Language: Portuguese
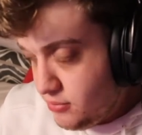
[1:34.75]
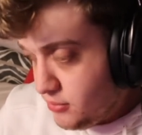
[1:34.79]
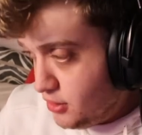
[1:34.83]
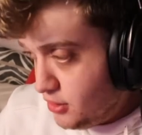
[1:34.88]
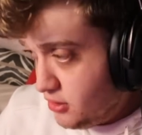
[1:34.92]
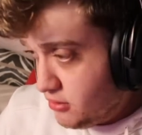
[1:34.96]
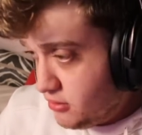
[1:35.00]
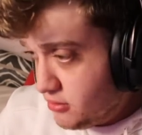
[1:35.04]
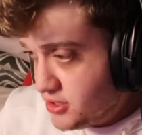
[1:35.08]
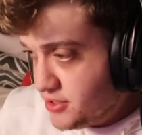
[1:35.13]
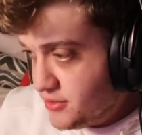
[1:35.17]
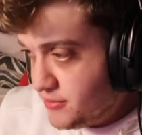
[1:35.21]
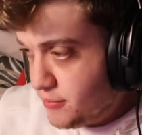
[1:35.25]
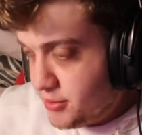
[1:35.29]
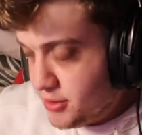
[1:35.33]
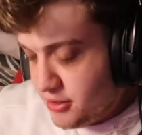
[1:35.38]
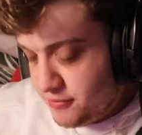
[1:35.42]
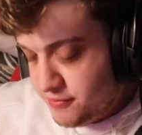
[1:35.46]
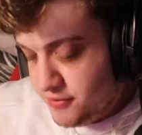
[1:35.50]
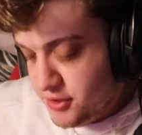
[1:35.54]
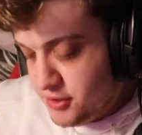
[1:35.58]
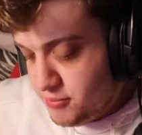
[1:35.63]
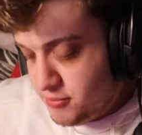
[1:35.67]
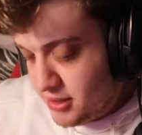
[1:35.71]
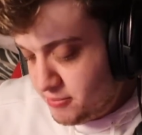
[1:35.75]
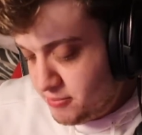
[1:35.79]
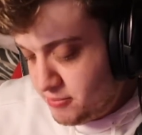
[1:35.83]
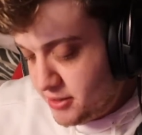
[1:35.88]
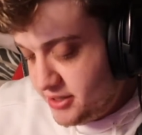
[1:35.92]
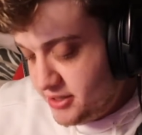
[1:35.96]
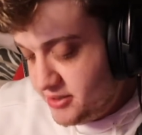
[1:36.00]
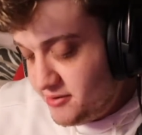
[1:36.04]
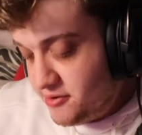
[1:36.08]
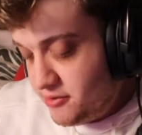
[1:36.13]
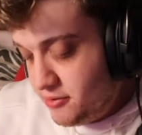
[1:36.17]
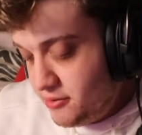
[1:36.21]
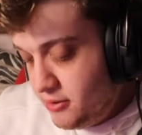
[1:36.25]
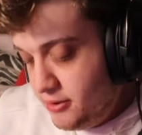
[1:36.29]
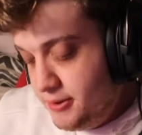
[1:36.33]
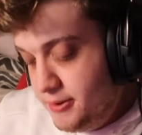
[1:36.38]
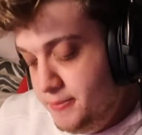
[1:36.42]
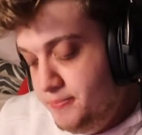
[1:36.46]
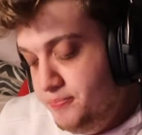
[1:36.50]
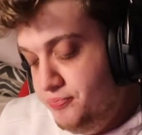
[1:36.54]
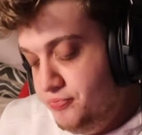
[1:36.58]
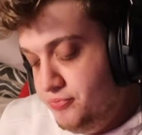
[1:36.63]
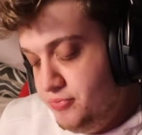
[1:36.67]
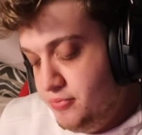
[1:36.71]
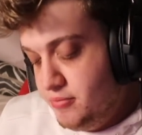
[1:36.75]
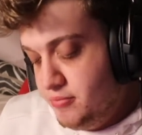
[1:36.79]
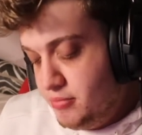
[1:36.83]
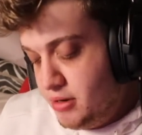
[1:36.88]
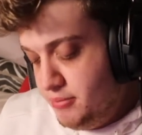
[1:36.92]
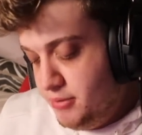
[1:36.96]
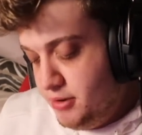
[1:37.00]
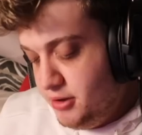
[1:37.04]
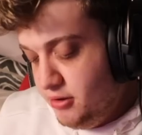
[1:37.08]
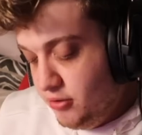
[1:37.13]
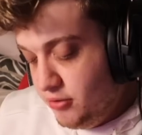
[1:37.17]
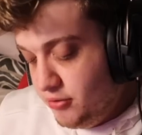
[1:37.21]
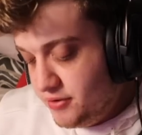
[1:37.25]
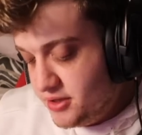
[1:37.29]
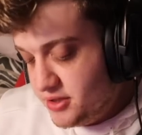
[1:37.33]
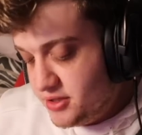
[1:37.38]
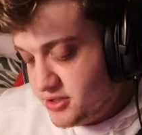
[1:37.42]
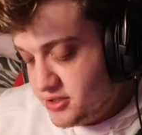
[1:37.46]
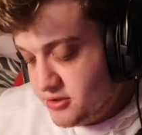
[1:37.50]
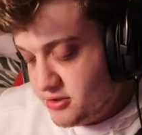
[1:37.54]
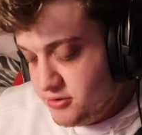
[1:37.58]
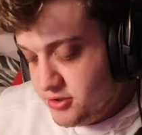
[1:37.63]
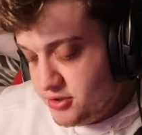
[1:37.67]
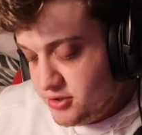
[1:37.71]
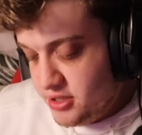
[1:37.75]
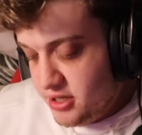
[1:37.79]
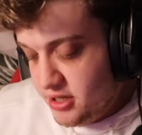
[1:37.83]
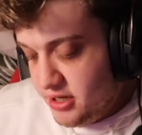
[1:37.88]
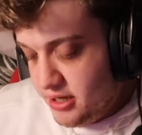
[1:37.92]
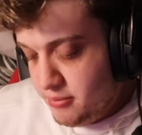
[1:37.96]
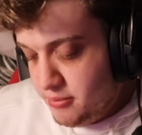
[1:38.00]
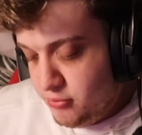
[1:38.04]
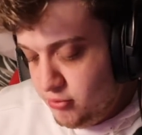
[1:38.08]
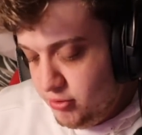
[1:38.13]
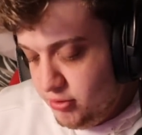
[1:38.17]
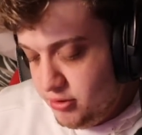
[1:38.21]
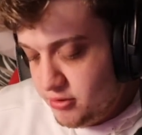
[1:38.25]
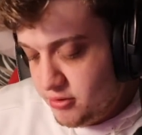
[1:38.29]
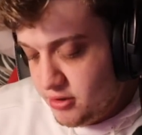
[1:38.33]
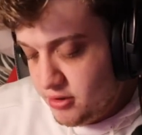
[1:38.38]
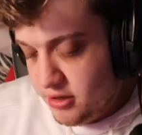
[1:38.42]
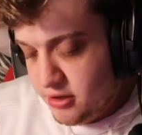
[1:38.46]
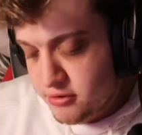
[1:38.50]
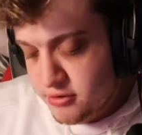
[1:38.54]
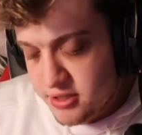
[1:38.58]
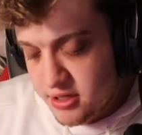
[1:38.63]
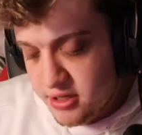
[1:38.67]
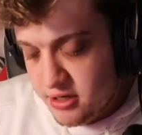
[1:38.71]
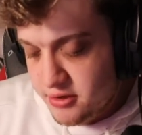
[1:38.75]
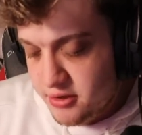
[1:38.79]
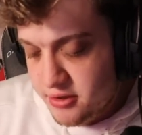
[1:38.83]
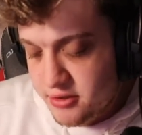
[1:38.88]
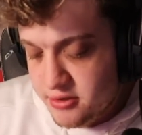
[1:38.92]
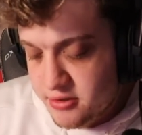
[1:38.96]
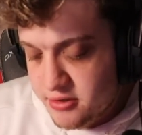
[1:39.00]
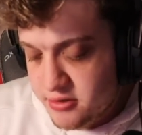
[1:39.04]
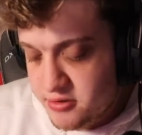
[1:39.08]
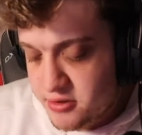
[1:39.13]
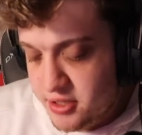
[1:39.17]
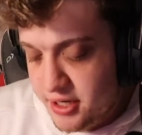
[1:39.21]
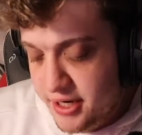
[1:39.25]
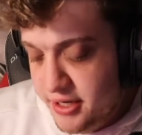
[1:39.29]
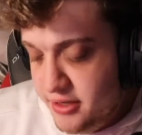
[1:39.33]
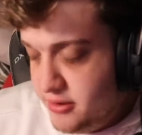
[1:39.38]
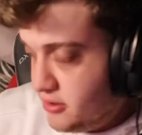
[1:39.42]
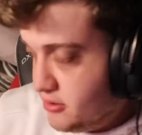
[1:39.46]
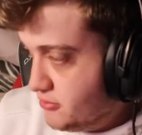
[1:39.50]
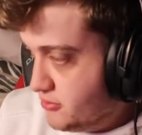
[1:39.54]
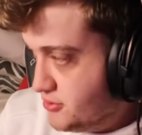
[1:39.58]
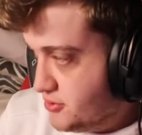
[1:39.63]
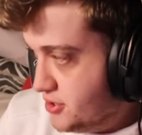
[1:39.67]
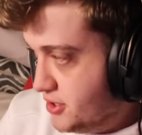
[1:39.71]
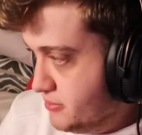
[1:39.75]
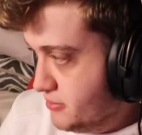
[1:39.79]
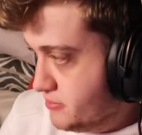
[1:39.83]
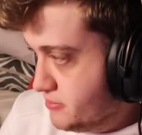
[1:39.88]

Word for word: Inclusive eu mandei feedback pra isso. Pra mim 90 segundos de delay é muito, tá ligado? Sei lá, tem que ser 30, não sei.